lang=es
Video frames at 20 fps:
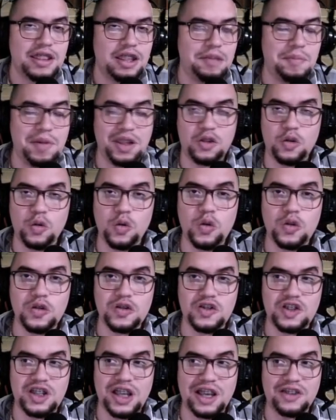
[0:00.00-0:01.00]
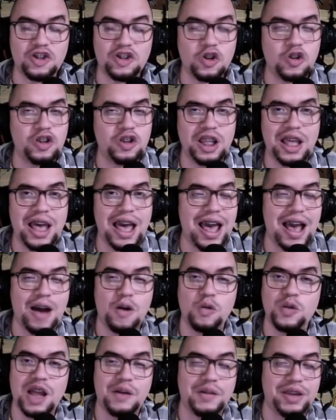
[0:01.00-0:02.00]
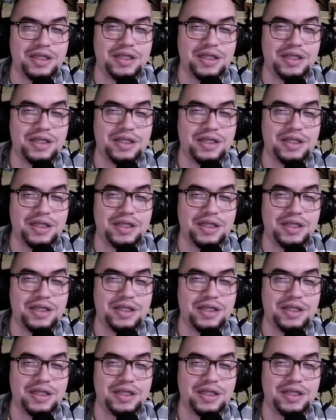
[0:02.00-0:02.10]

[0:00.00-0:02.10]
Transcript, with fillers: Dime tú si eso no te da una